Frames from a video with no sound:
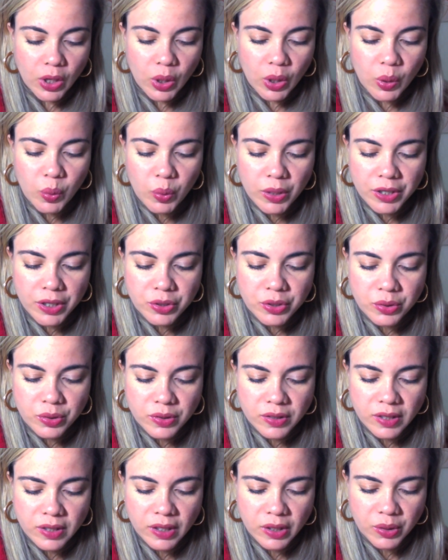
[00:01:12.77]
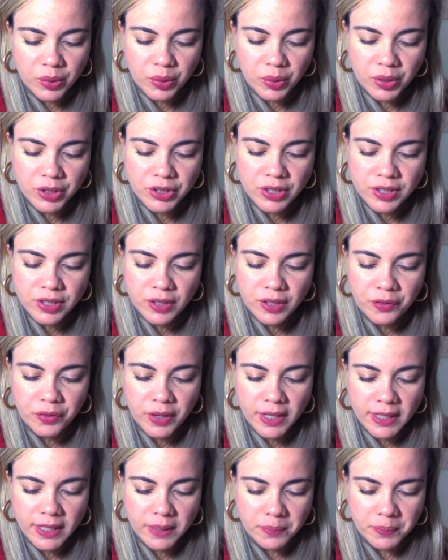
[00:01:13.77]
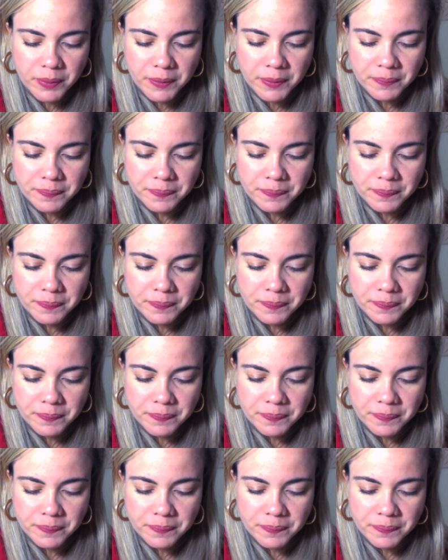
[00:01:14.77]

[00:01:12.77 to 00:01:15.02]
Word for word: O anjo do Senhor disse a Felipe: